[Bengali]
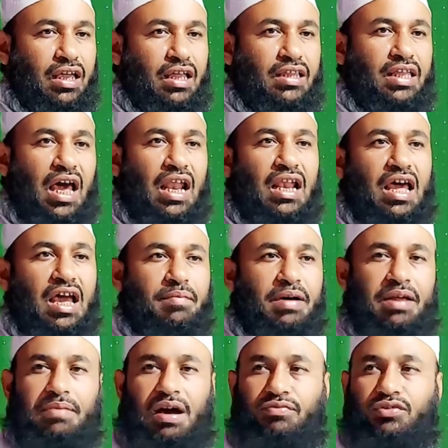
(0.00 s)
তে আল্লাহ
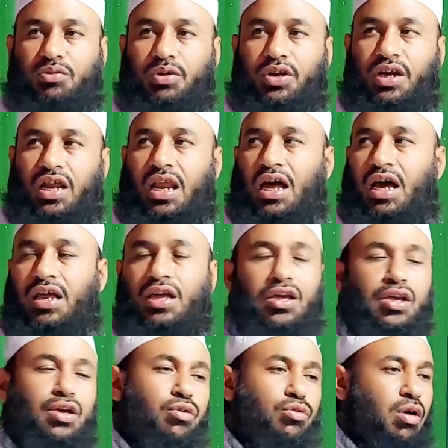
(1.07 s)
আমারে মাফ দিবনি না না
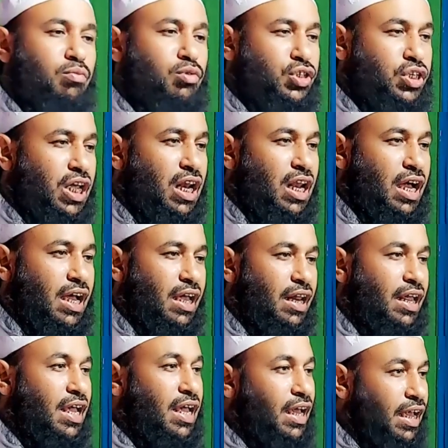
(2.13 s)
এগুলো তোলা মুশকিল লাগে
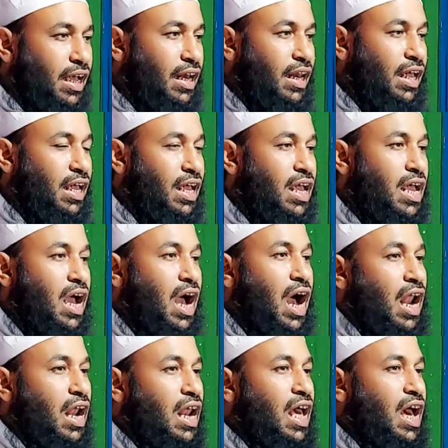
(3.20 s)
সেনে
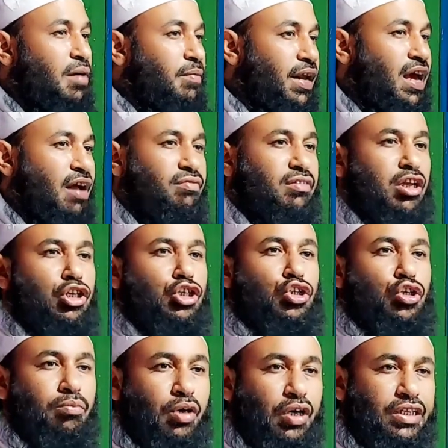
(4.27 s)
আল্লাহ আমারে আপনারে
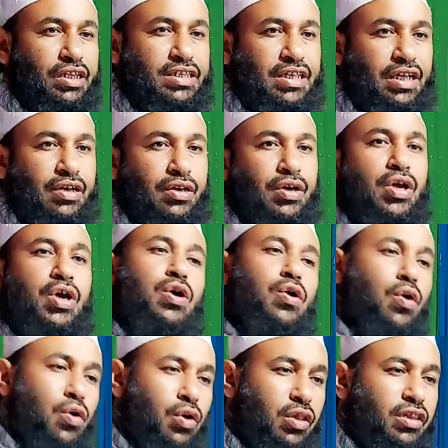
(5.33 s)
সময় দিছেন
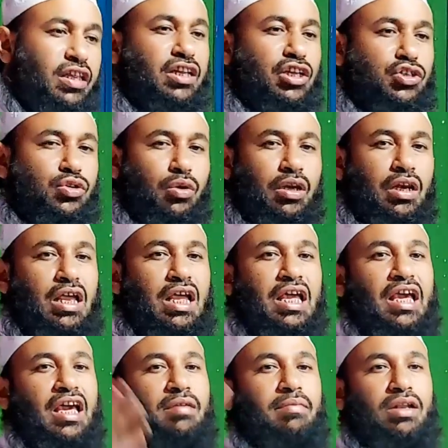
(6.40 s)
সফলতা দিছেন
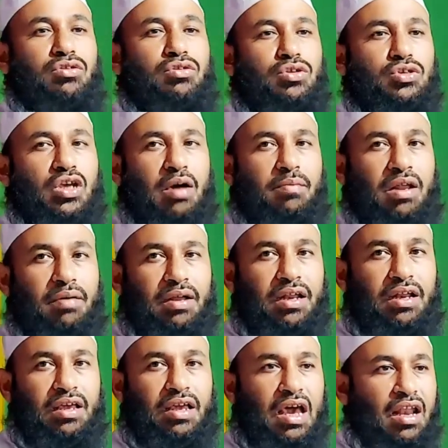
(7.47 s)
এর বাদে যদি সে আমরা মানে
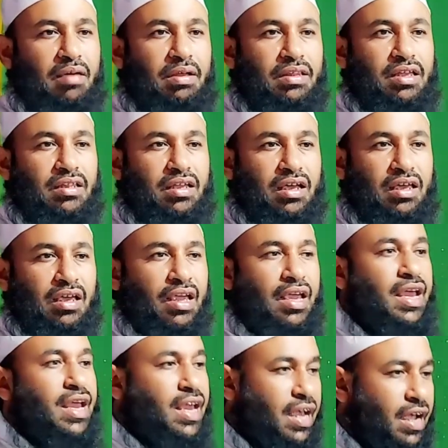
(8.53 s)
কি আনামাতিয়া থাকি
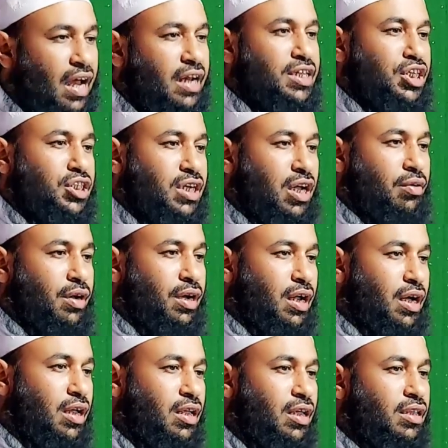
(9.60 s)
শিকার চেষ্টা করি
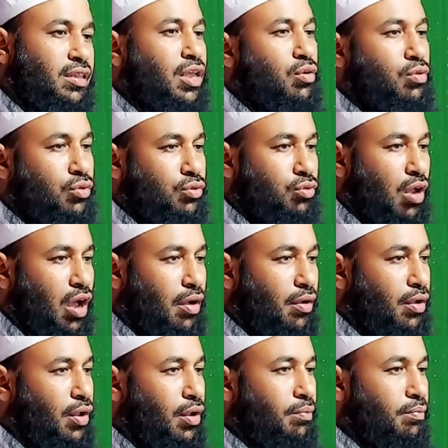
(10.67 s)
না एगो थोड़ा
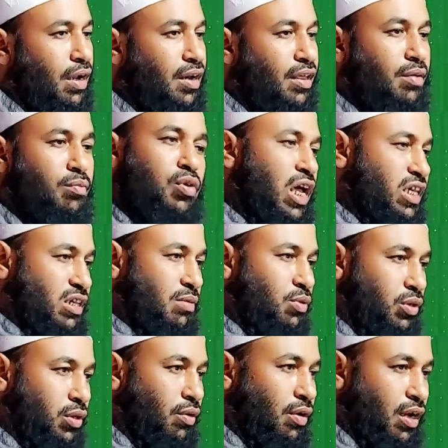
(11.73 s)
माने कि मुनासिब
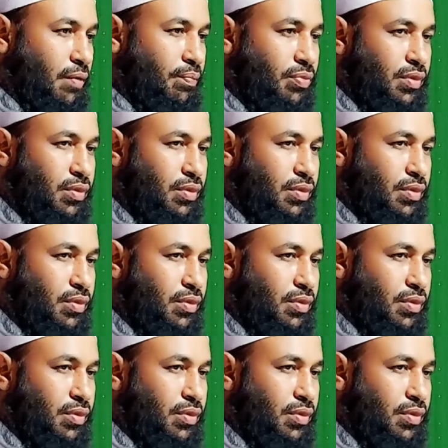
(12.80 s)
होता না